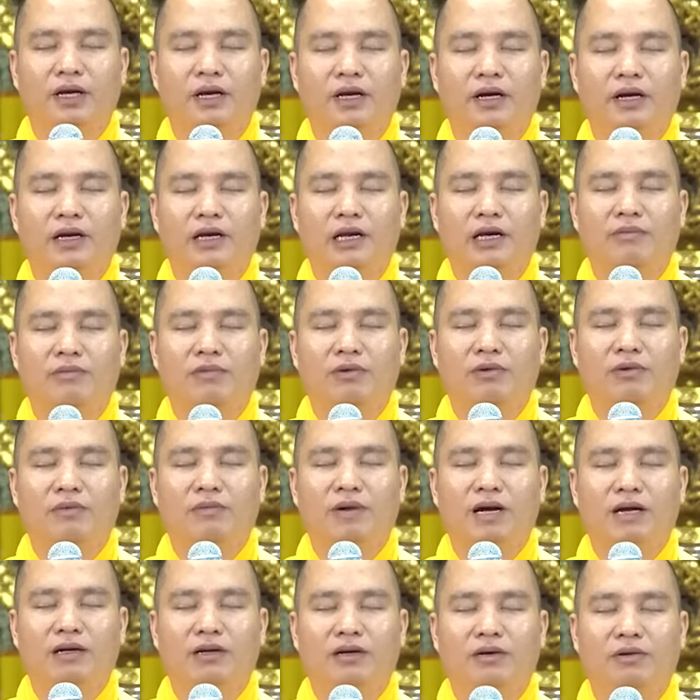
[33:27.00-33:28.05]
Nam mô
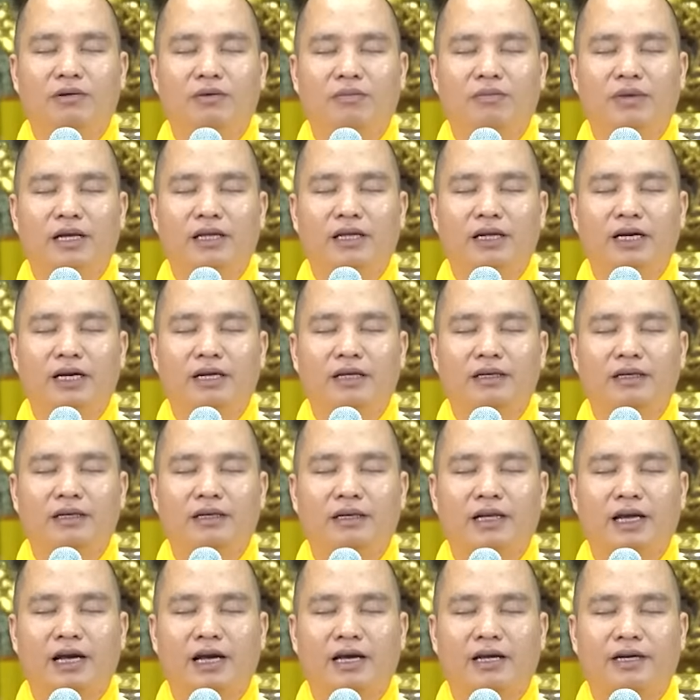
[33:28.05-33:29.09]
Ba Đầu Ma Thắng
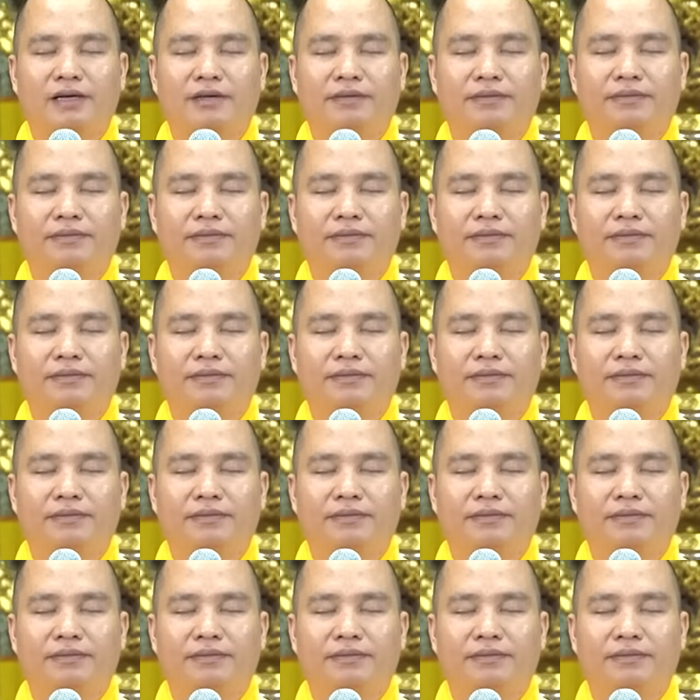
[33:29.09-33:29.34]
Như Lai.